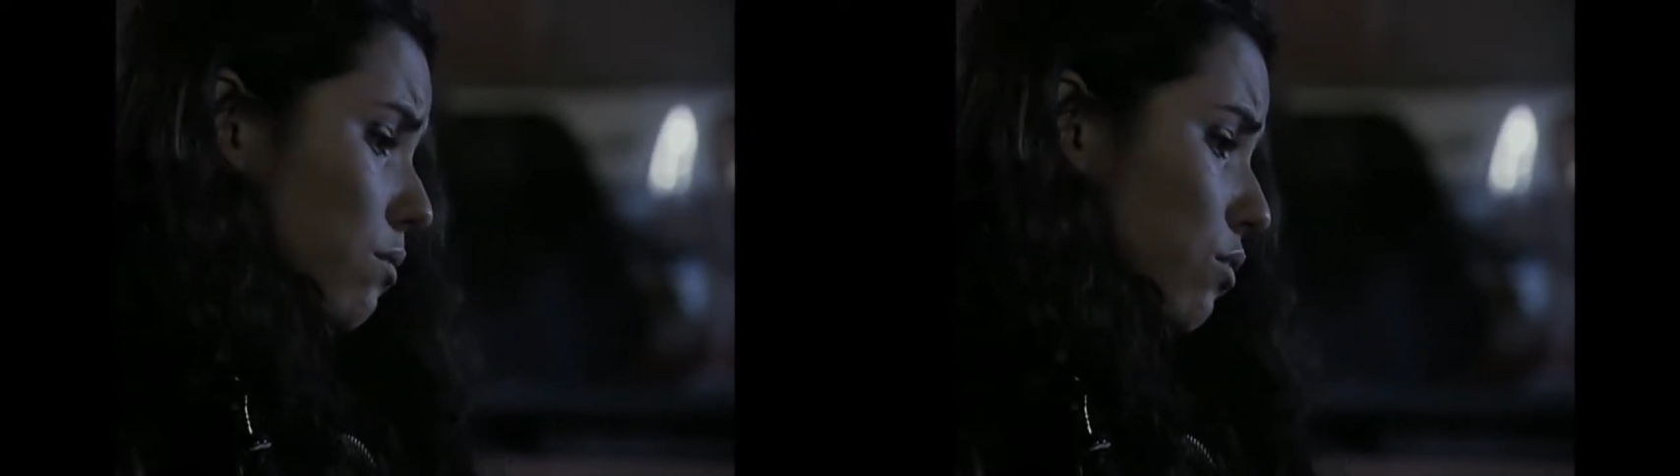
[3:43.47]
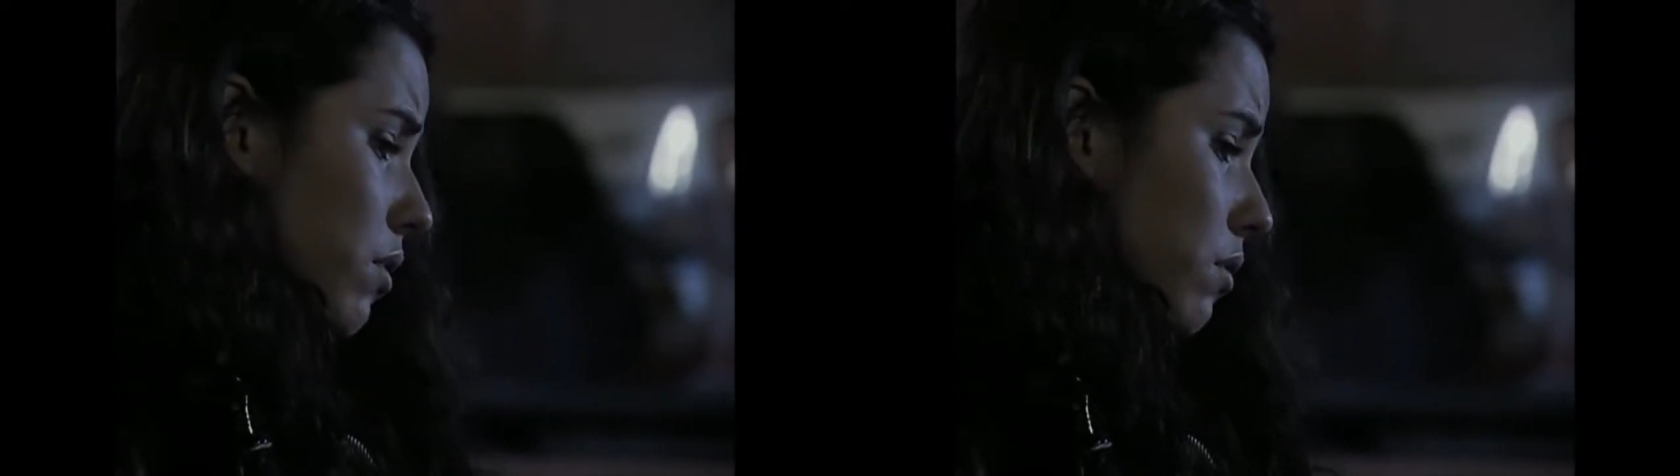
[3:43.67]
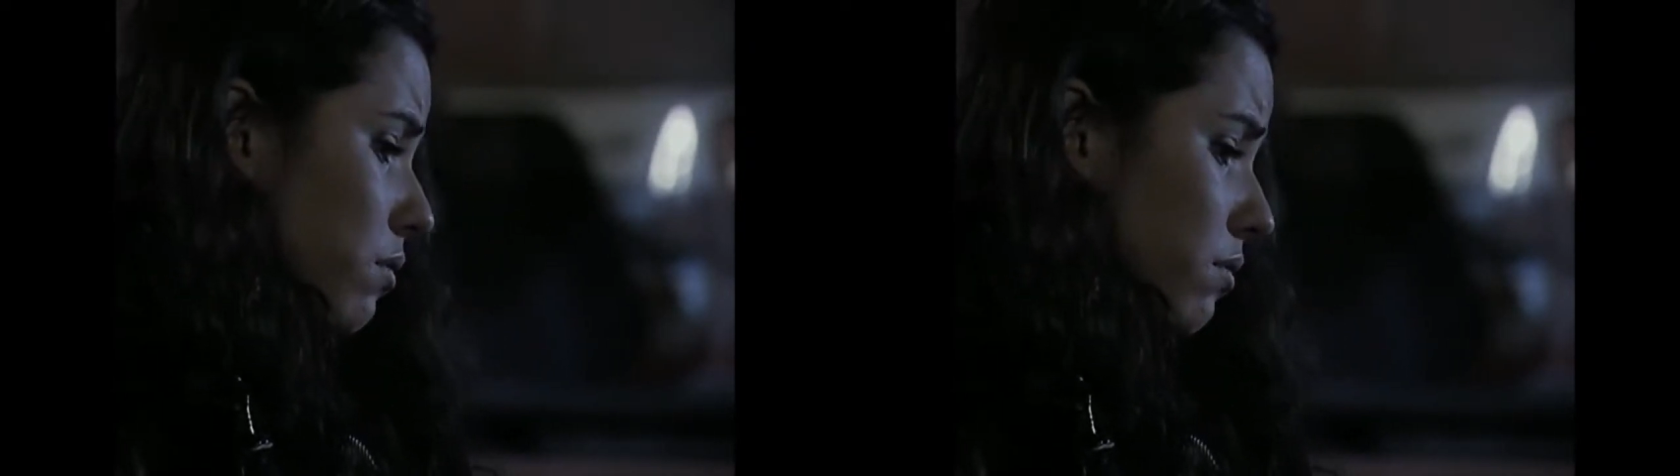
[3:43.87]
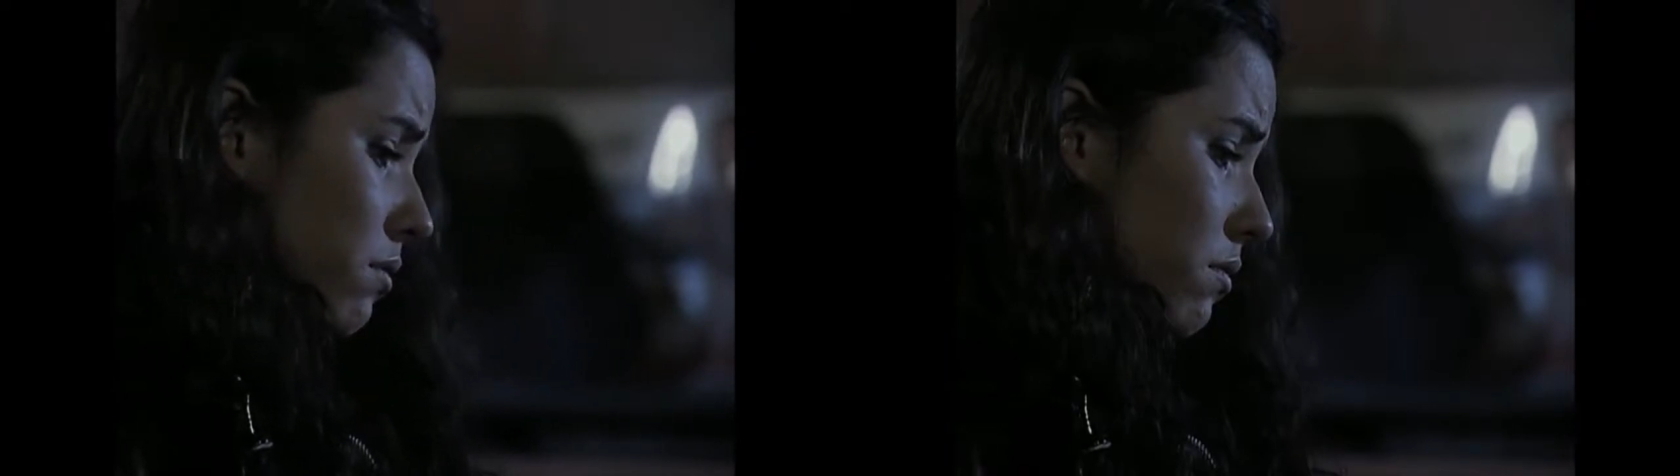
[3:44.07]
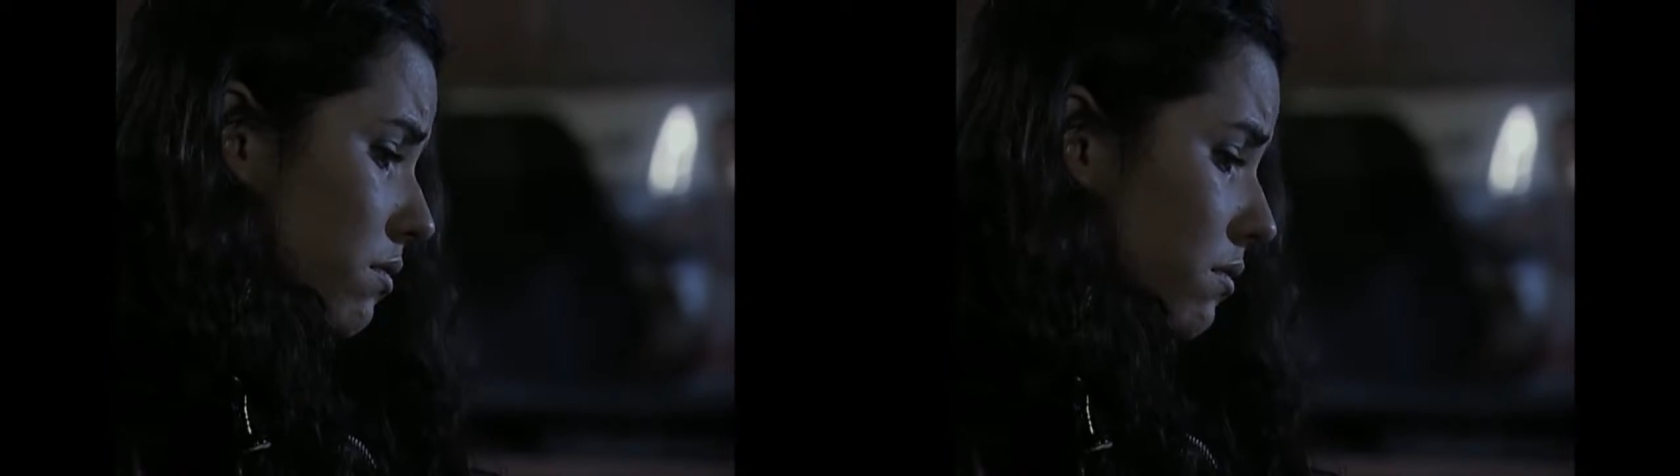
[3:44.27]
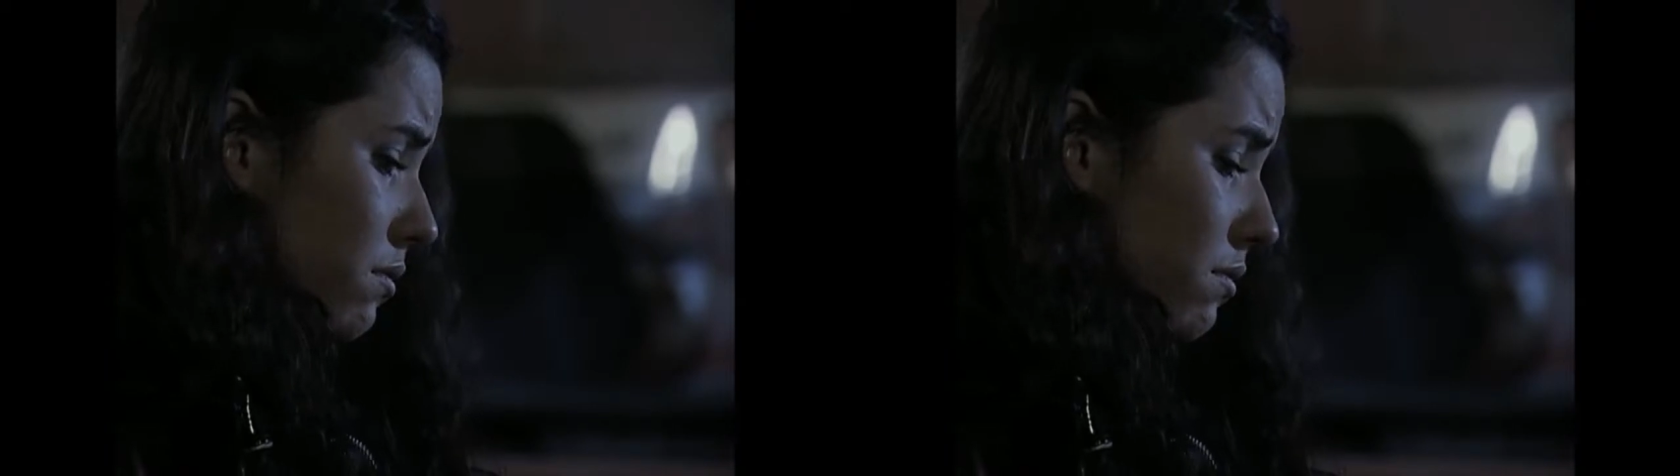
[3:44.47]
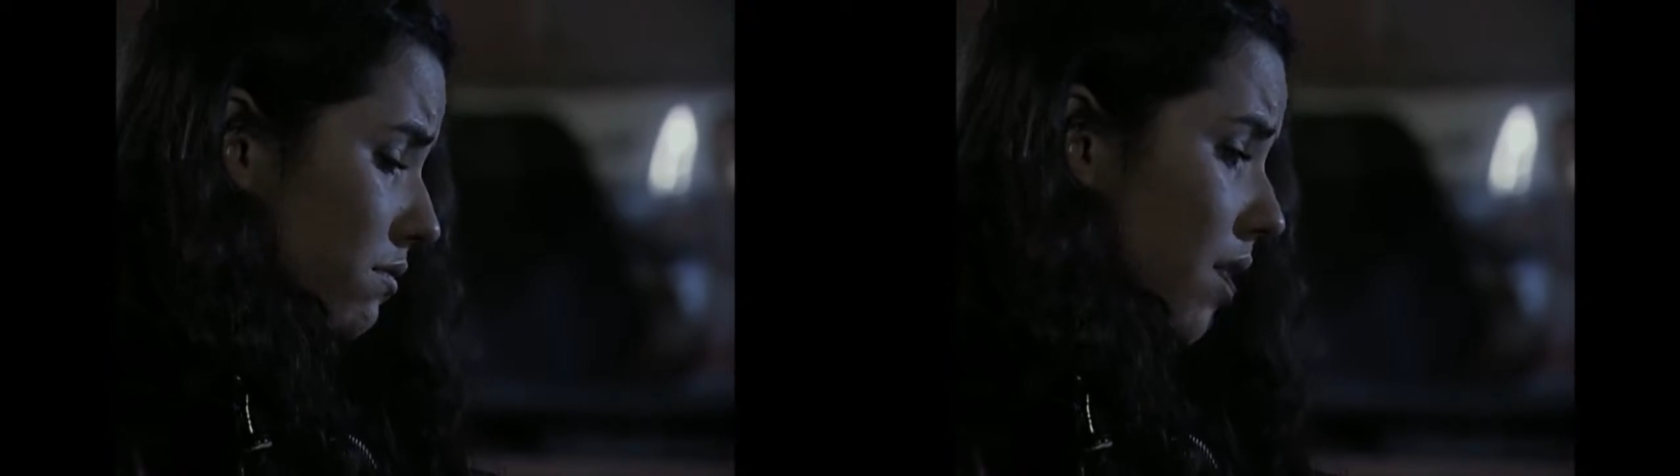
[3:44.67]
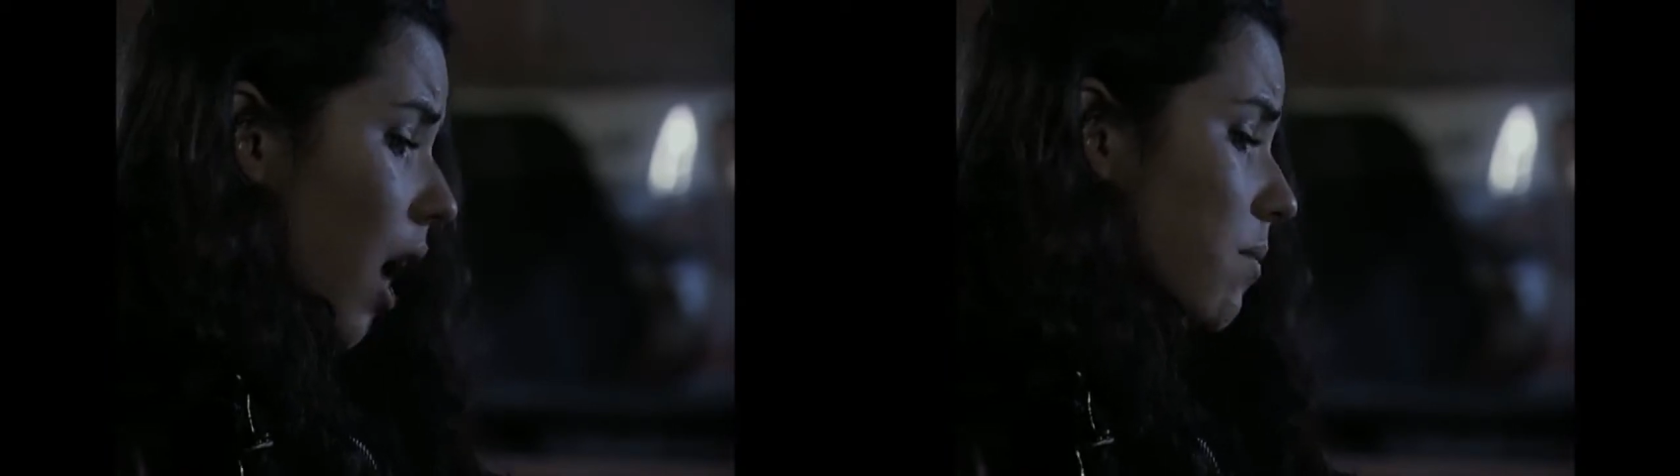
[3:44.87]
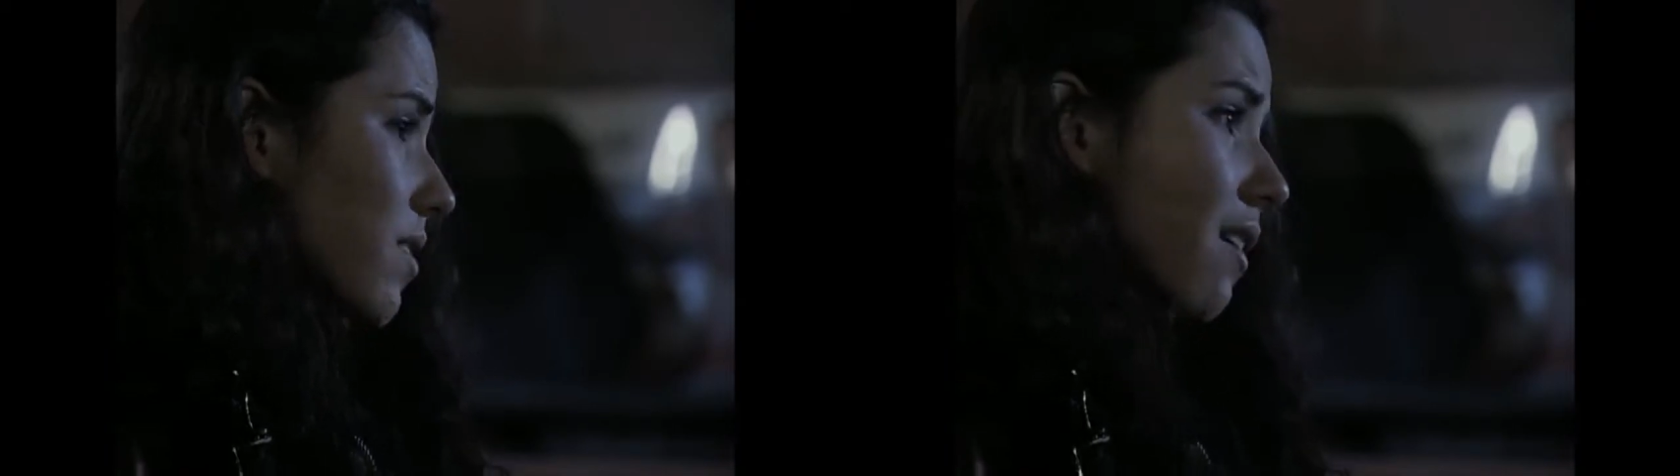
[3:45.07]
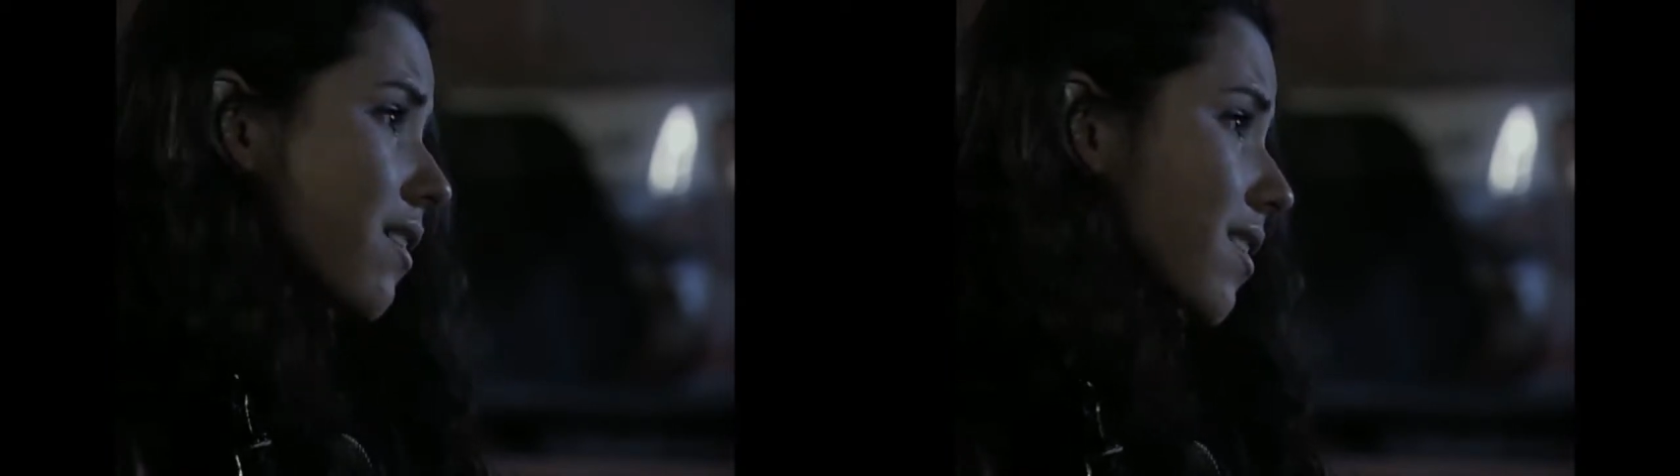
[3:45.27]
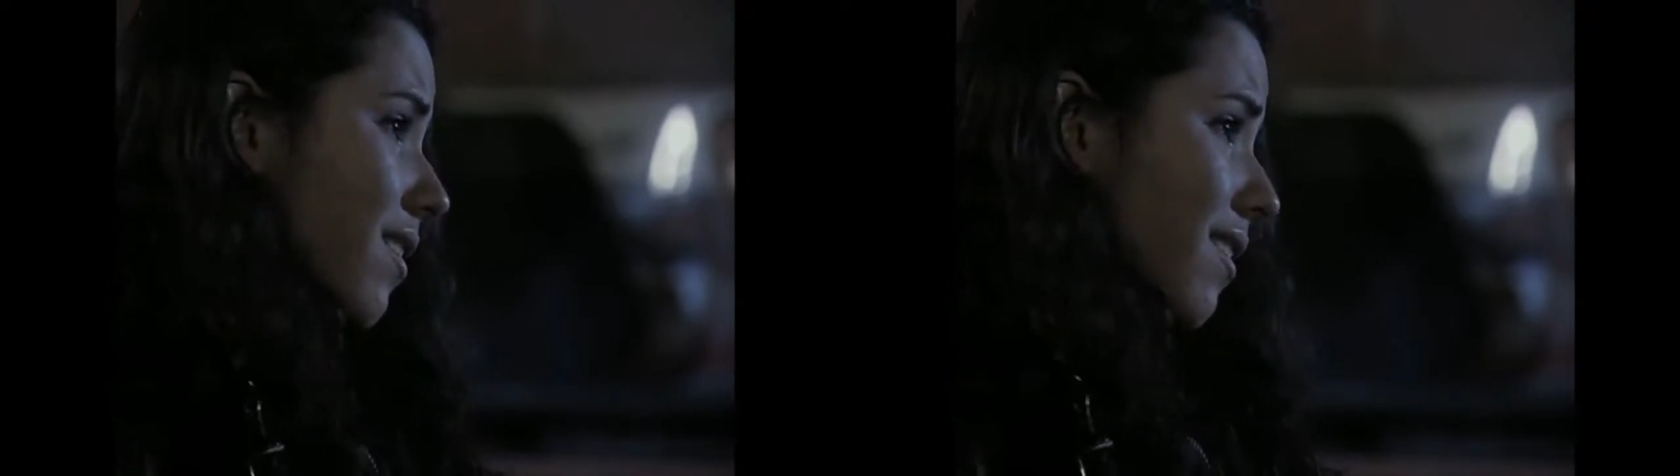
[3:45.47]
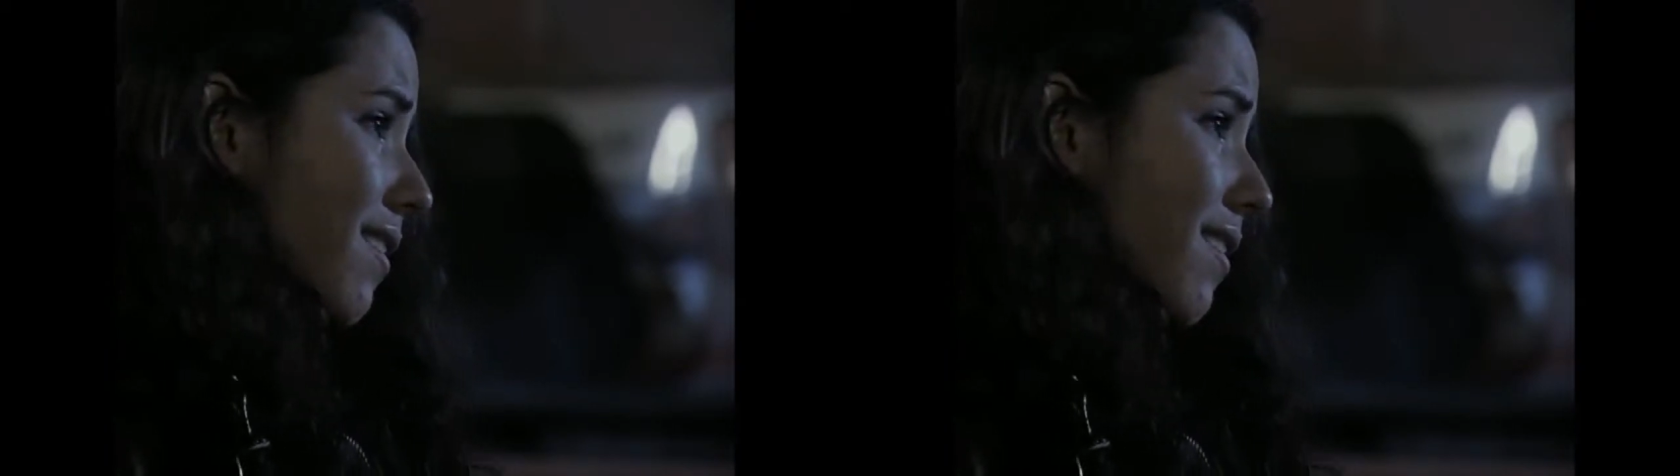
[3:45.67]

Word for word: monito. Además, ¿sabe qué?